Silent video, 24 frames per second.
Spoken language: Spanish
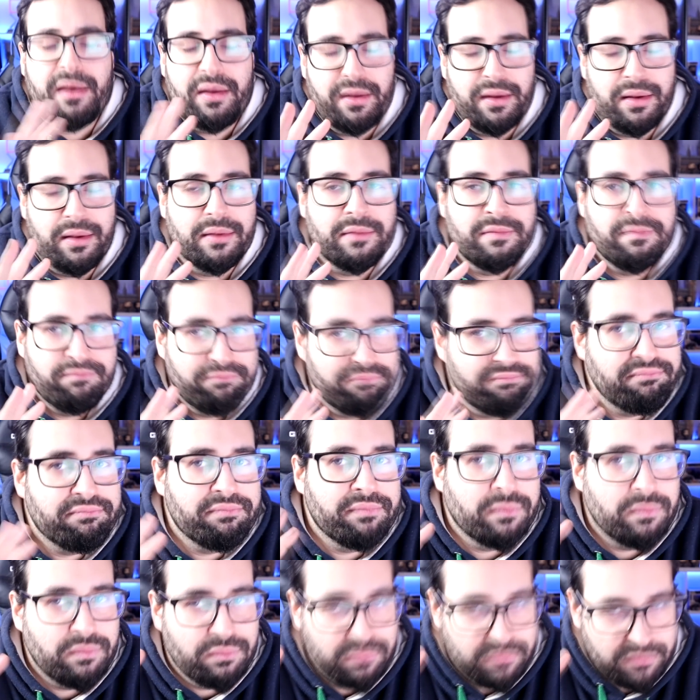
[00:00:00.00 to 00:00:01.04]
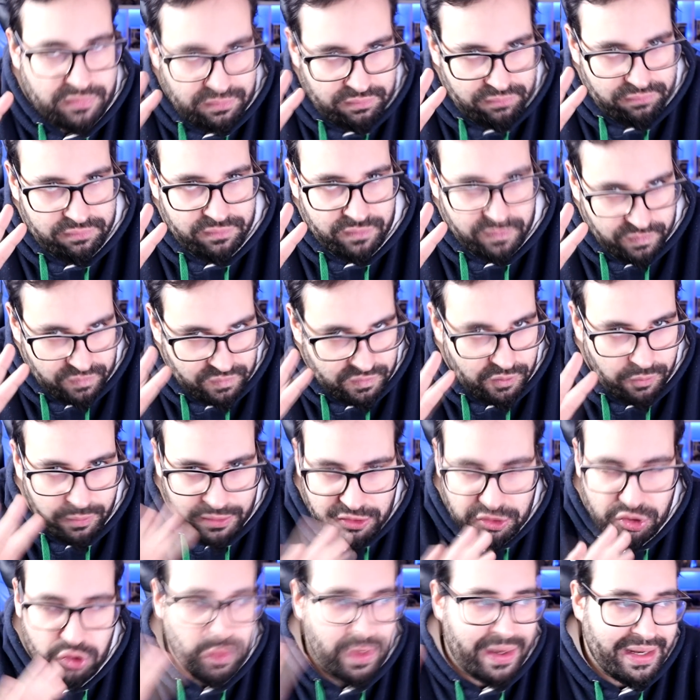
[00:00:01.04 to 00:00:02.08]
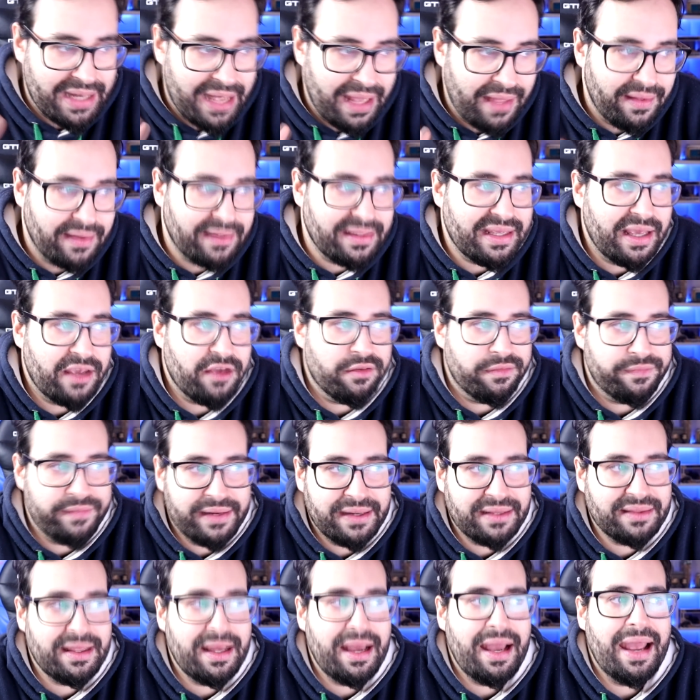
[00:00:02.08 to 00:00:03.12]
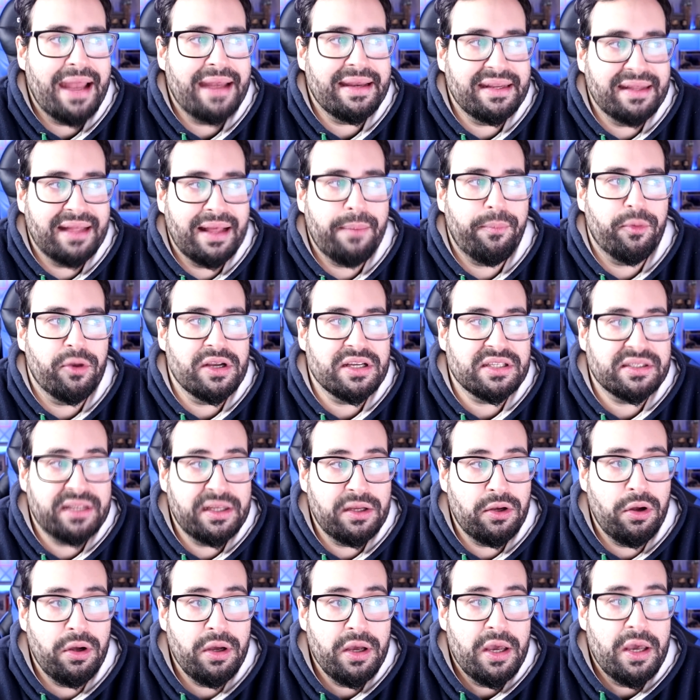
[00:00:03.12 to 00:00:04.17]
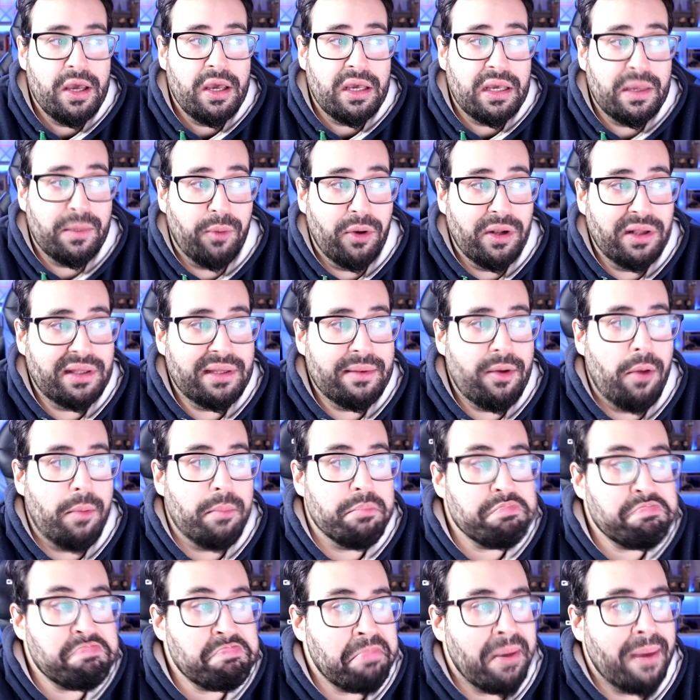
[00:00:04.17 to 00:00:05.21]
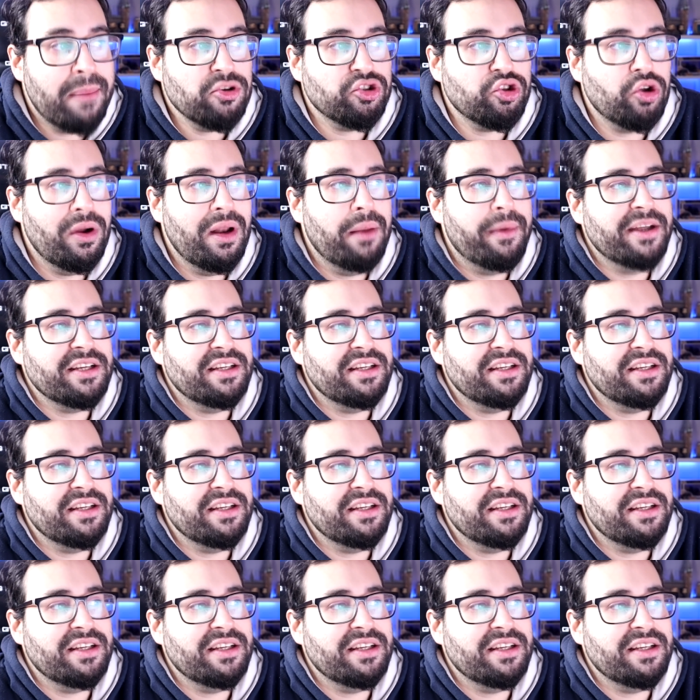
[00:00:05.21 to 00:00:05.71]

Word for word: que... De momento no hay nada, ni hay oferta, ni nada por el estilo. Y por último, vamos con el